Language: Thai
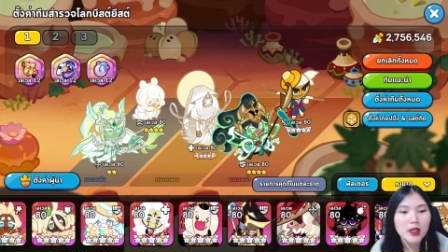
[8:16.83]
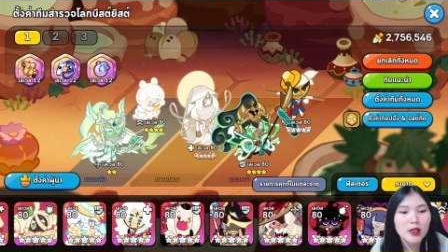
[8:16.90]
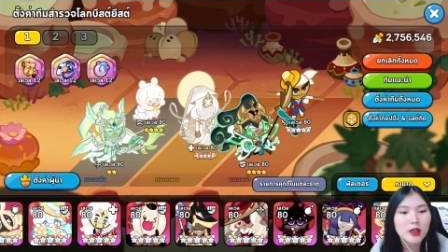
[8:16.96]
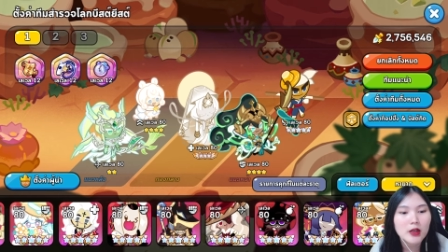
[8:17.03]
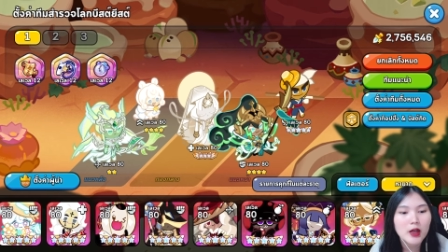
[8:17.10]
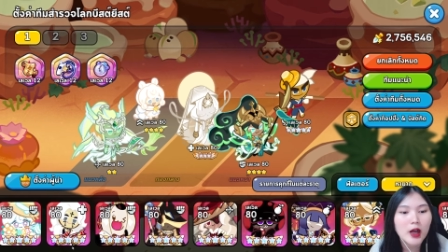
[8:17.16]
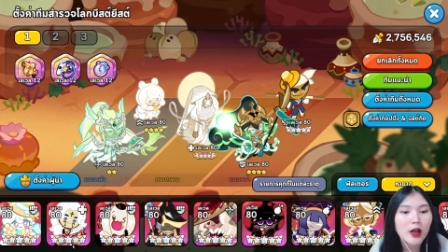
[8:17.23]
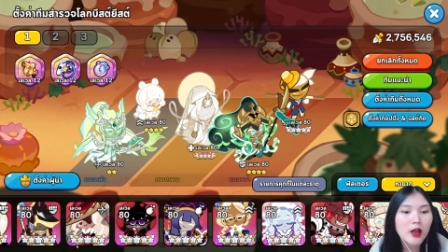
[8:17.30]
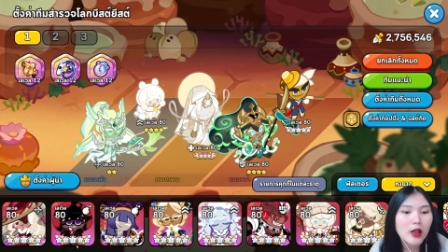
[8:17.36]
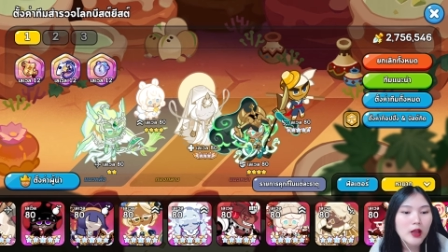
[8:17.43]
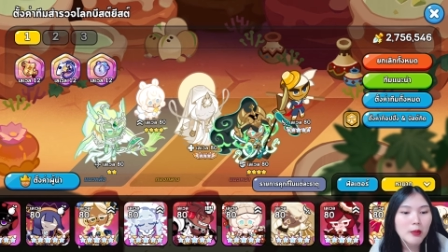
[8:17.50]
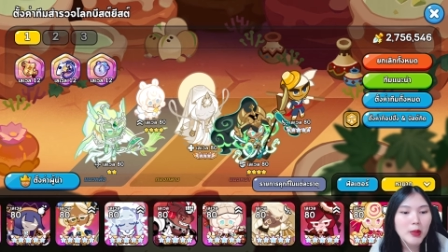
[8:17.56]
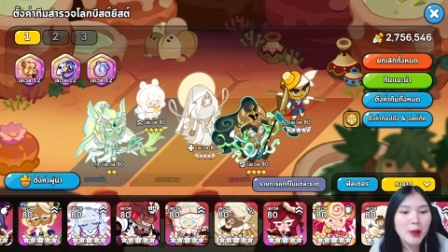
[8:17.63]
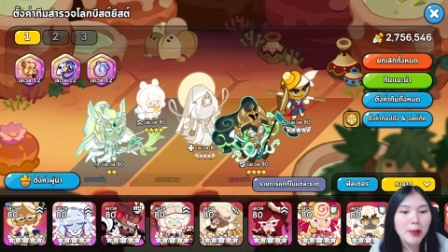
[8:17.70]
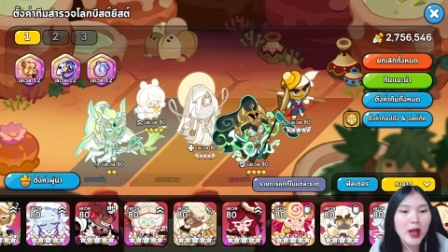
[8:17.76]
เย
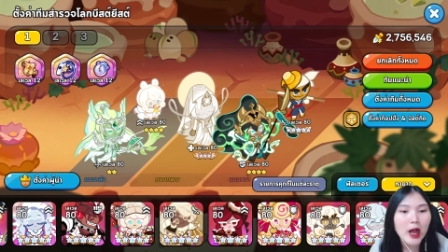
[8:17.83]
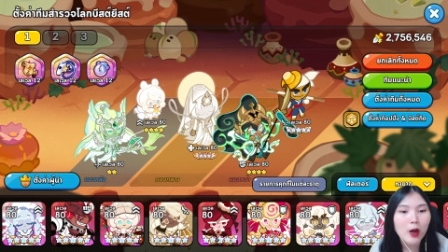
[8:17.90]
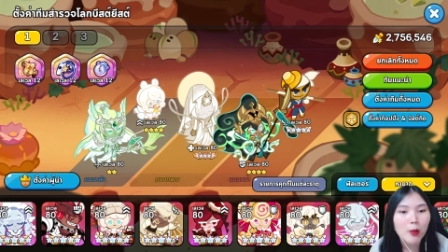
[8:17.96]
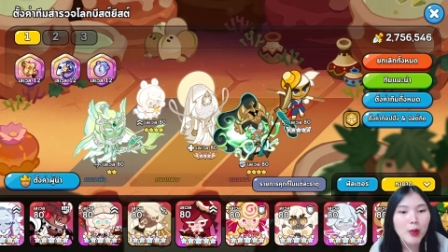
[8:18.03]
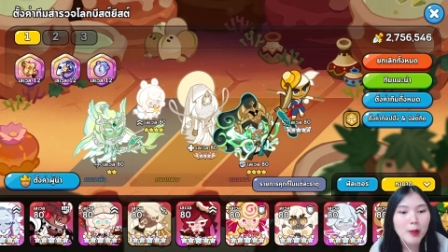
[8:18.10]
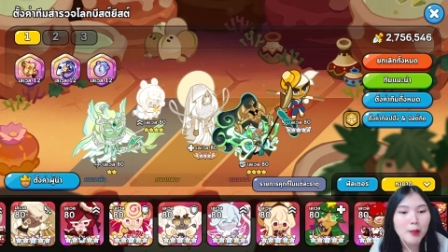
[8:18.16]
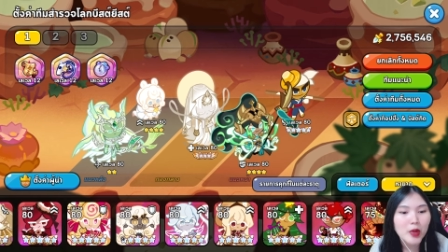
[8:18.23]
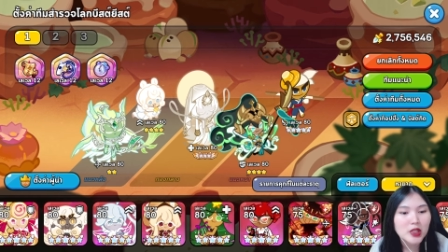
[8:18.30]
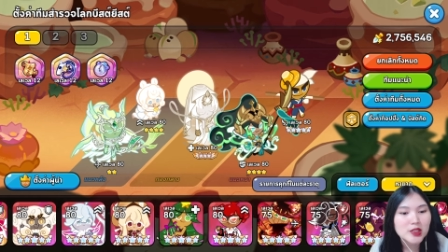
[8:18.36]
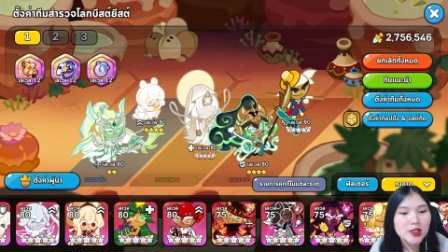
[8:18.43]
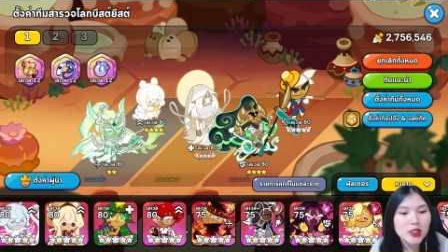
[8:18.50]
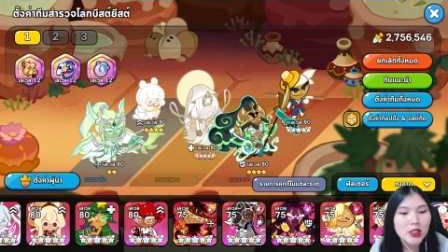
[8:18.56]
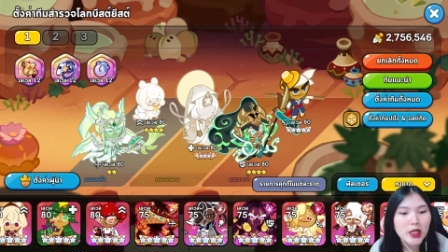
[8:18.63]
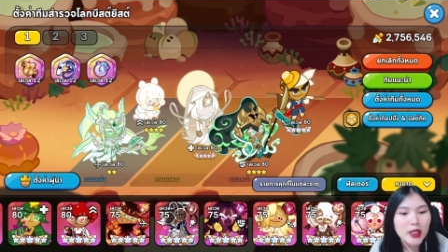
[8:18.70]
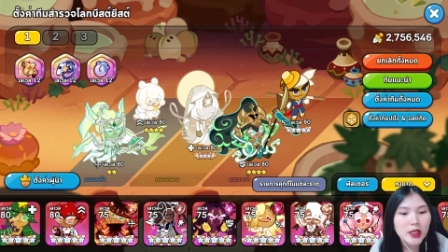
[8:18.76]
อะๆมันเผาแบบมอนสเตอ
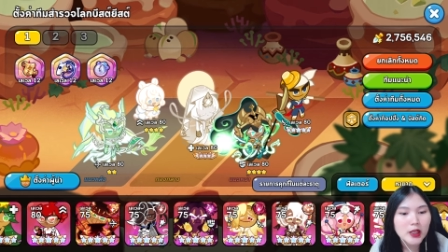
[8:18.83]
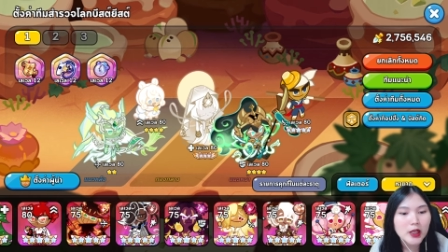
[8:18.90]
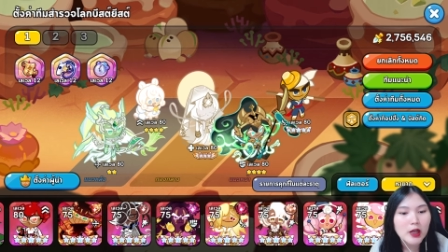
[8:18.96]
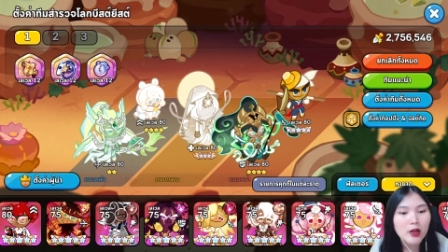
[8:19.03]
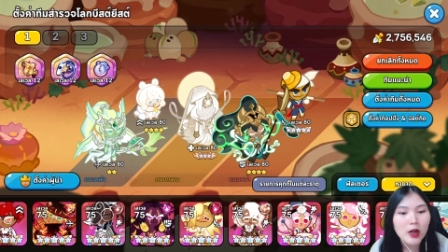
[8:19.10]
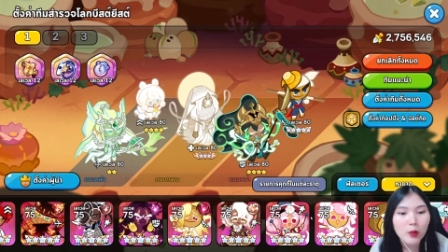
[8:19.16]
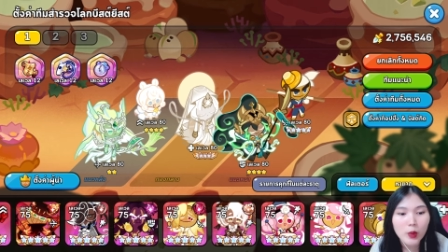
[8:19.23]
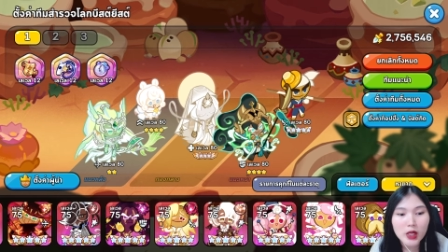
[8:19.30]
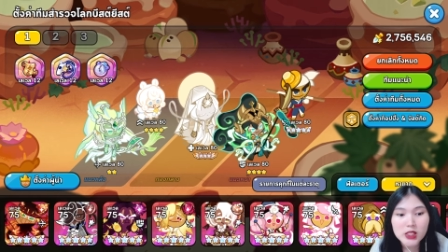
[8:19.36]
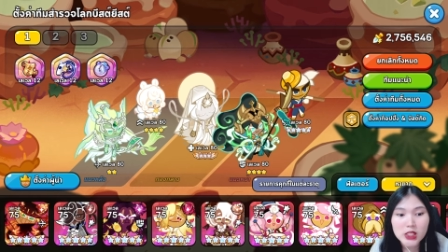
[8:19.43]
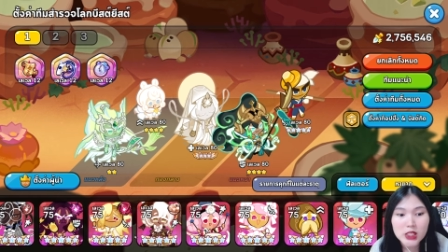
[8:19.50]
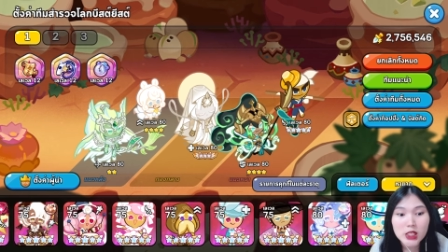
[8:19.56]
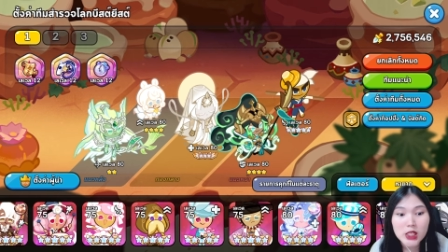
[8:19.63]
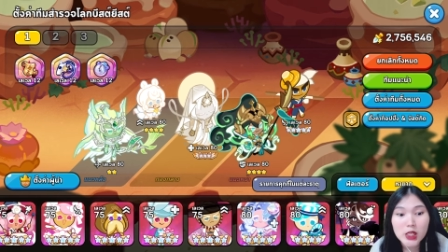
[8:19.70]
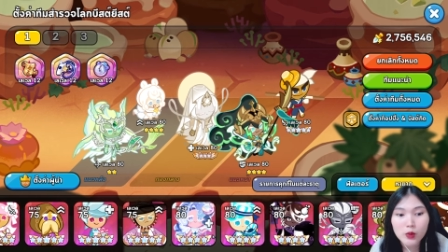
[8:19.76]
ร์ได้เยอะเท่ากับว่าชี
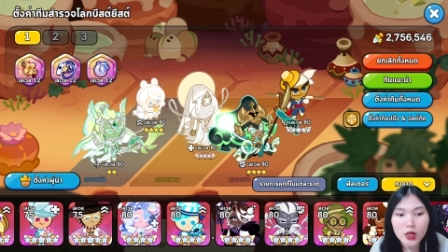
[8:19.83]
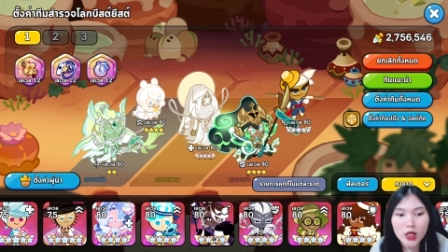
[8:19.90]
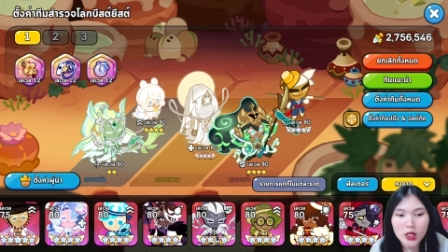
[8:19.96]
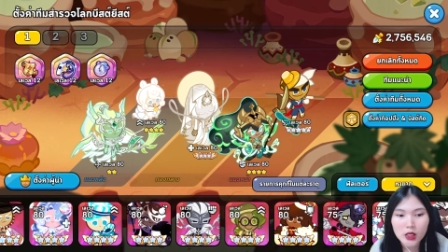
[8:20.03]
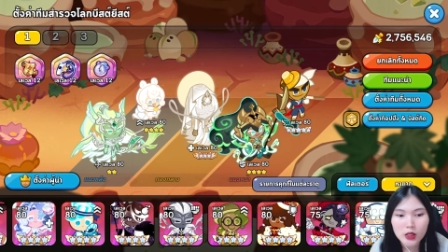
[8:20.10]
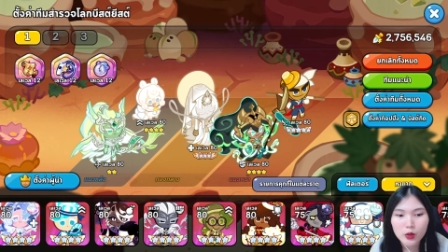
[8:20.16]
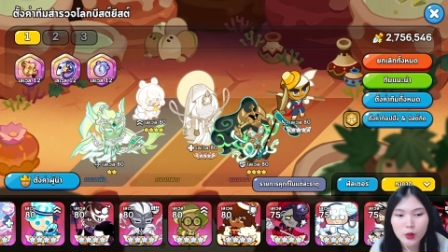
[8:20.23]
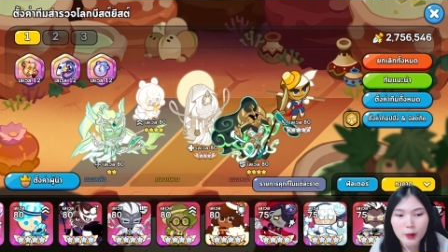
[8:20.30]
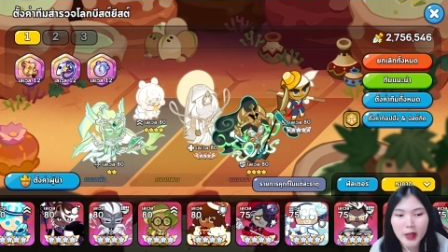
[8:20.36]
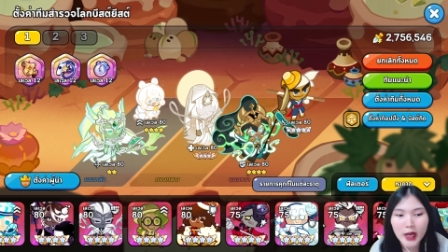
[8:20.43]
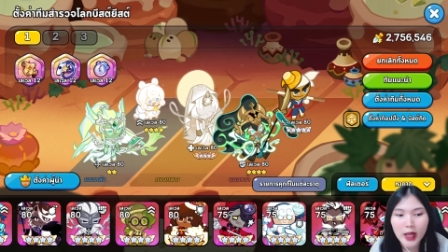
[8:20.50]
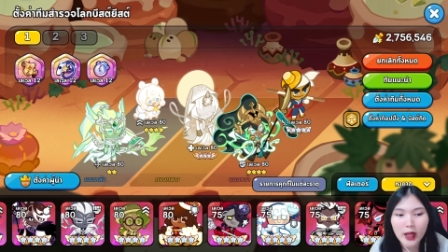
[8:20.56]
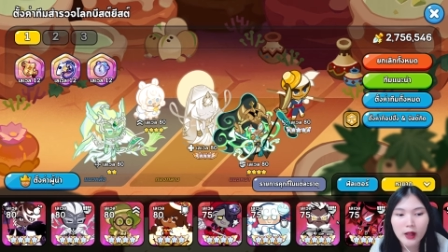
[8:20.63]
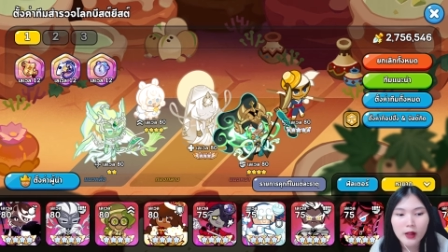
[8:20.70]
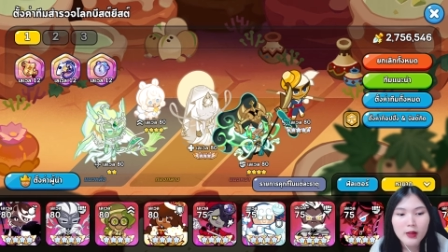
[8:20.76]
หิวได้เยอะถูกไหม
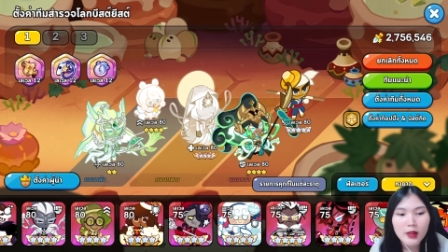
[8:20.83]
ล่ะ